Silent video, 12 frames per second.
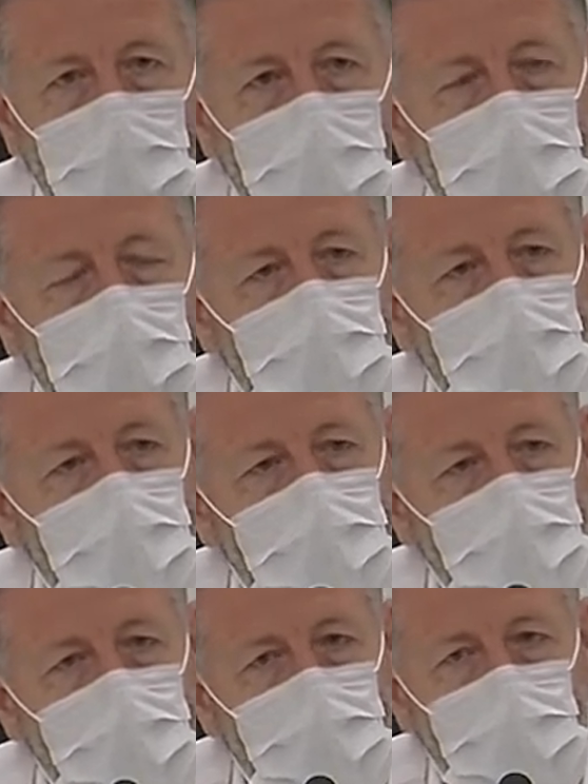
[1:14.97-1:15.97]
Y
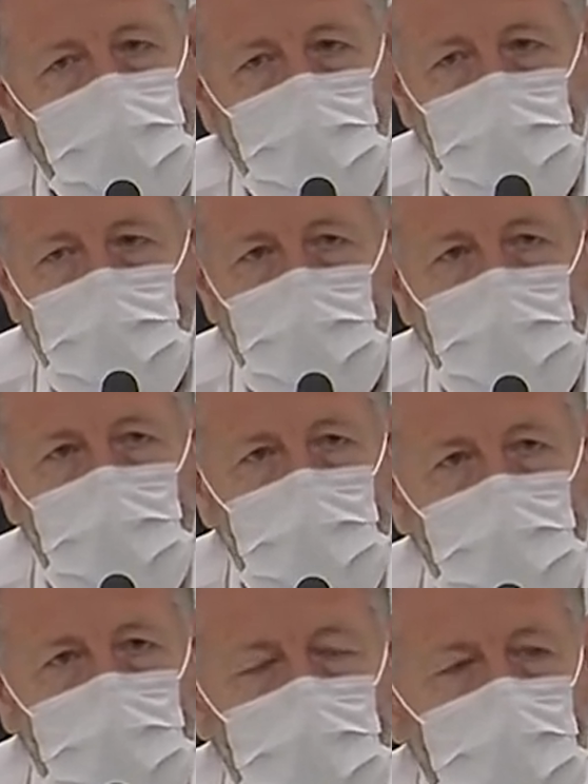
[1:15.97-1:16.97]
desde ese punto
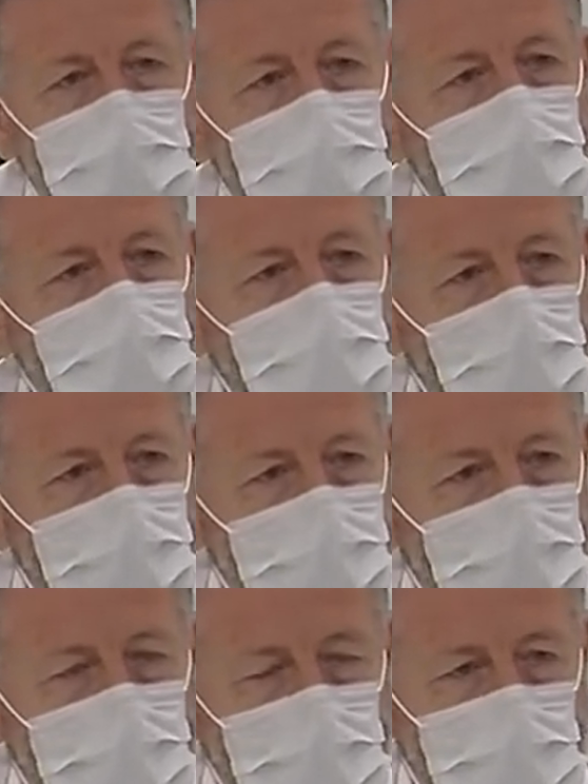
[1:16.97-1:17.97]
de vista,
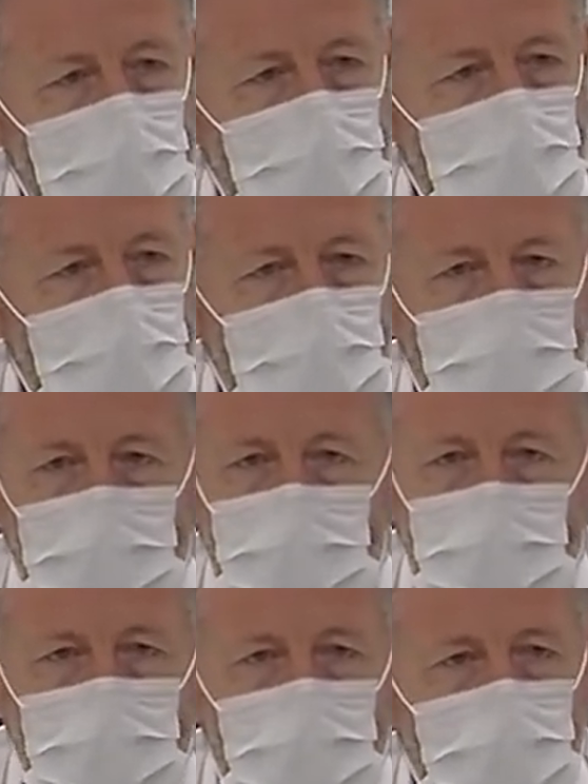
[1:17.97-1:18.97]
pues eh, tiene
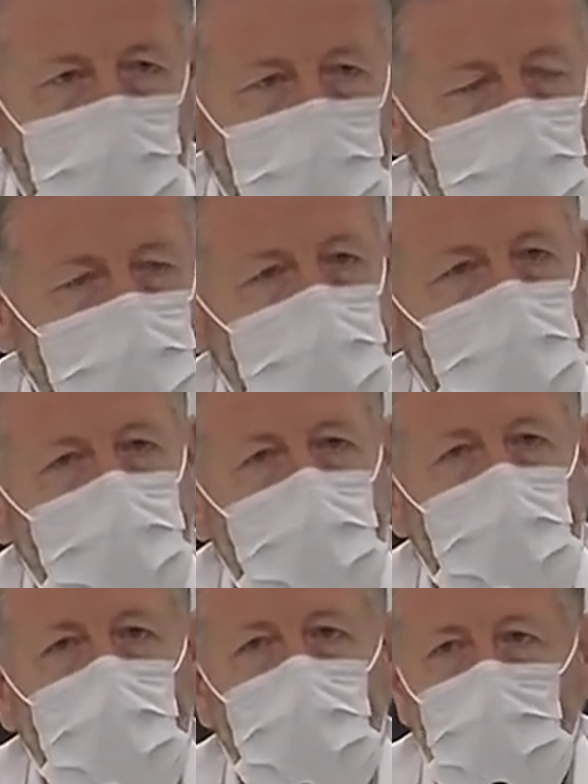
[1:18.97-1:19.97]
innumerables
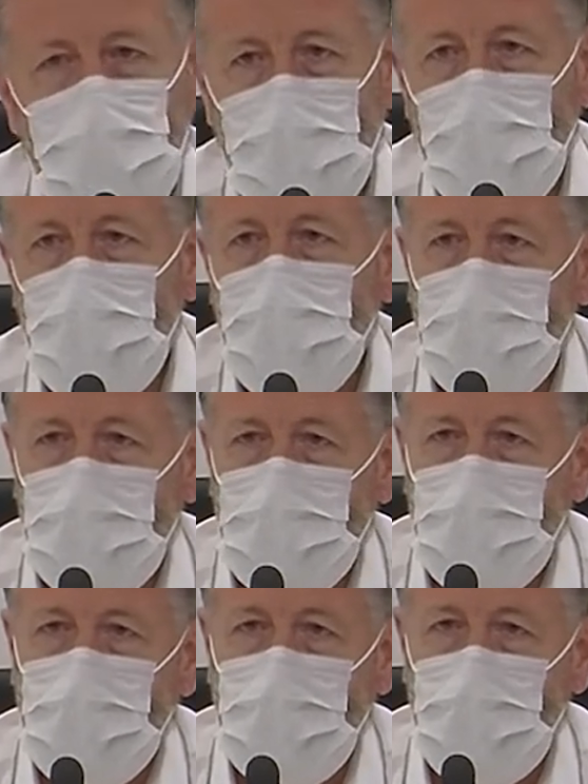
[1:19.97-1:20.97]
beneficios, como digo, para
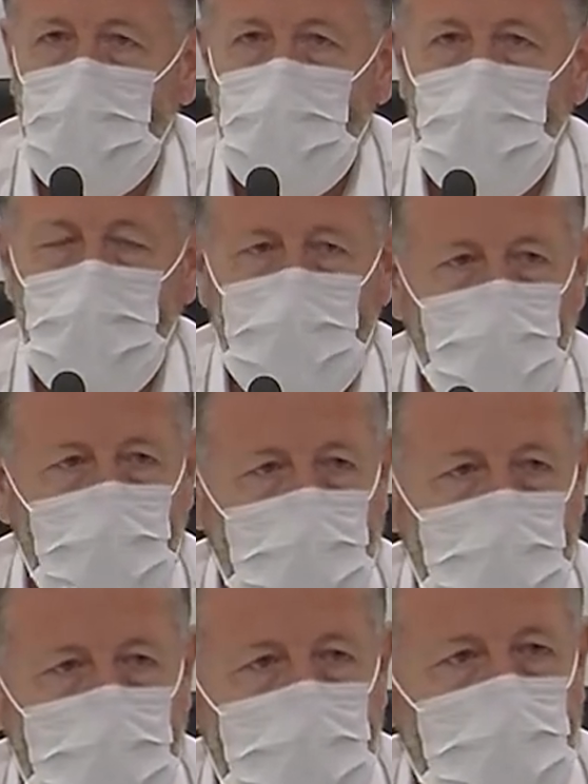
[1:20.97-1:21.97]
eh, los
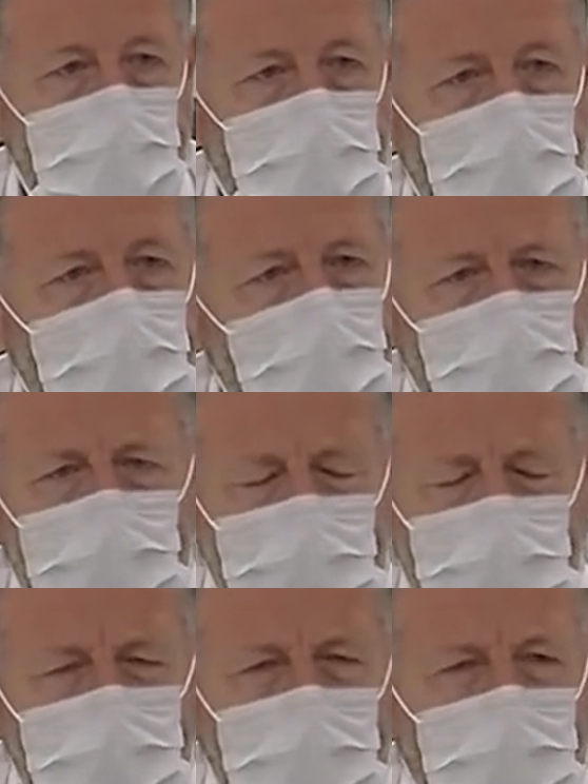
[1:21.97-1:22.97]
escolares y,
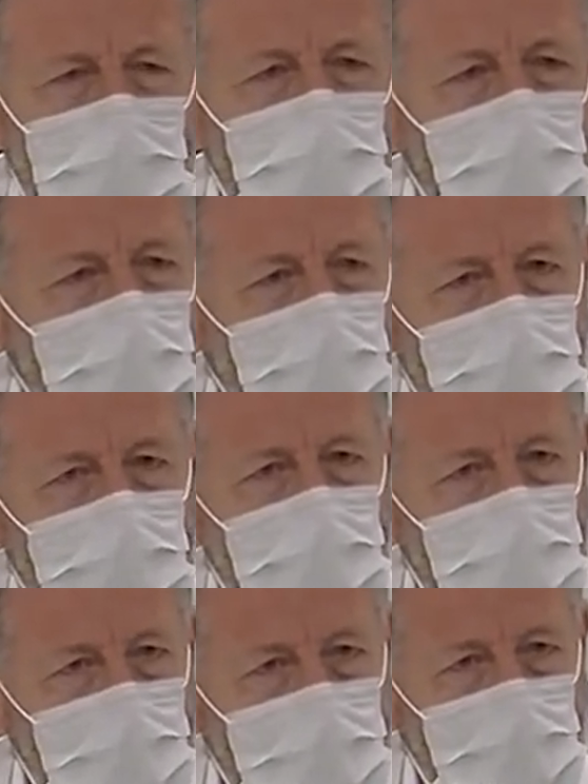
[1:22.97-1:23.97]
para la ciudadanía en
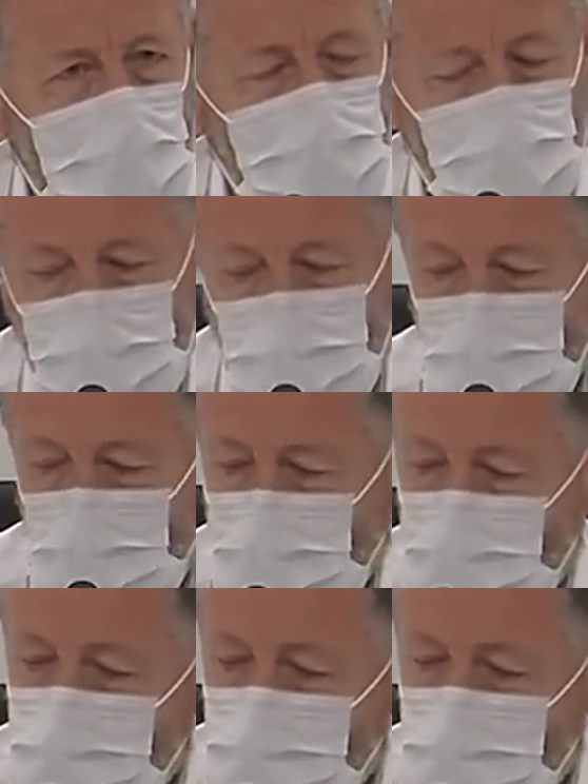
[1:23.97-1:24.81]
general, podemos decir.